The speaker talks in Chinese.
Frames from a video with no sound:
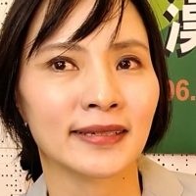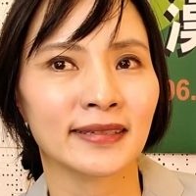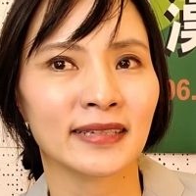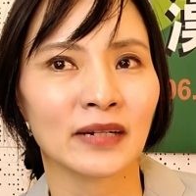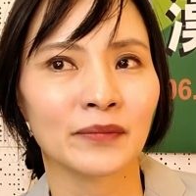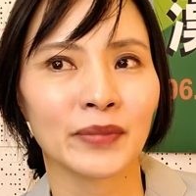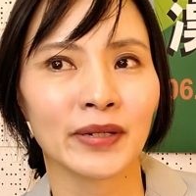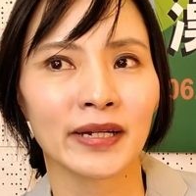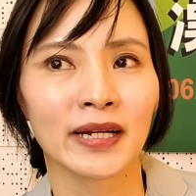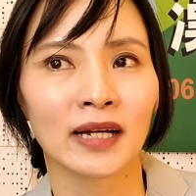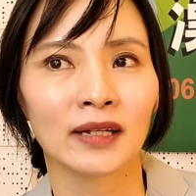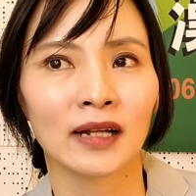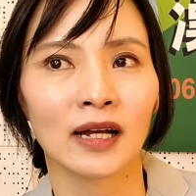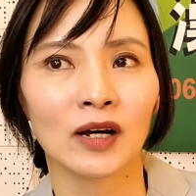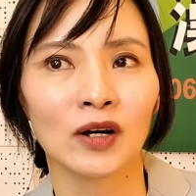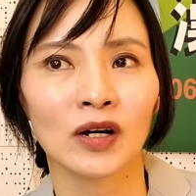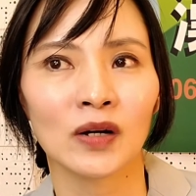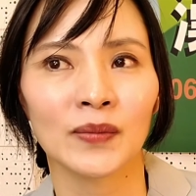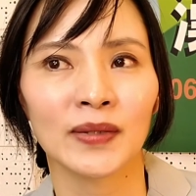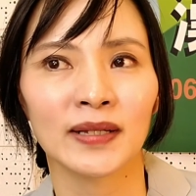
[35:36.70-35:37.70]
经常被告，然
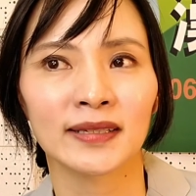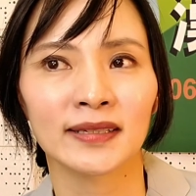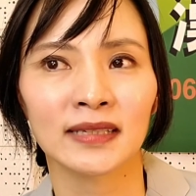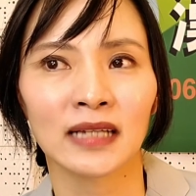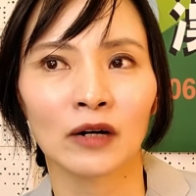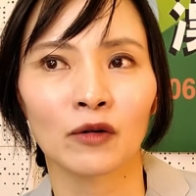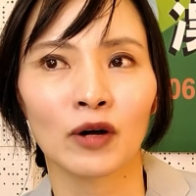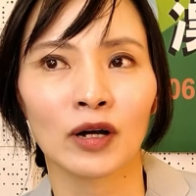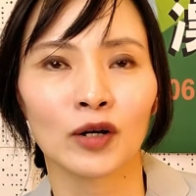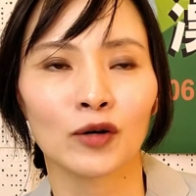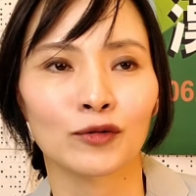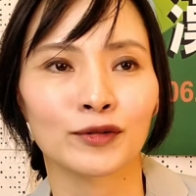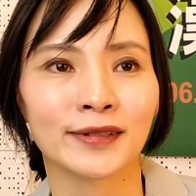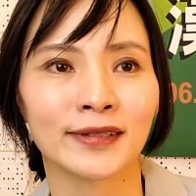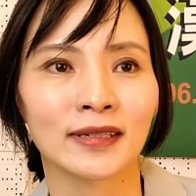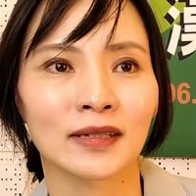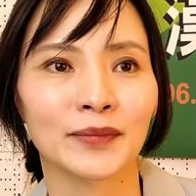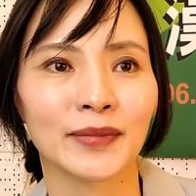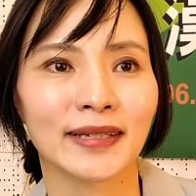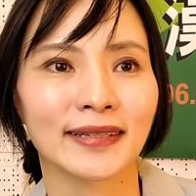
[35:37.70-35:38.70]
后他们也经常换公
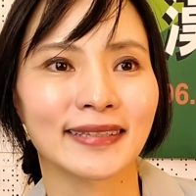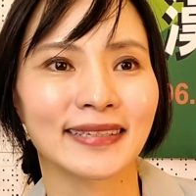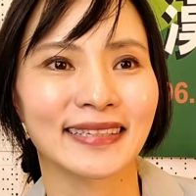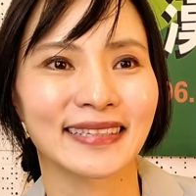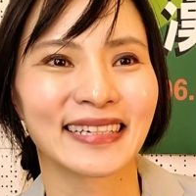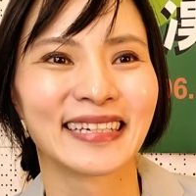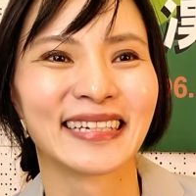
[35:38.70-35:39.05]
司的名字。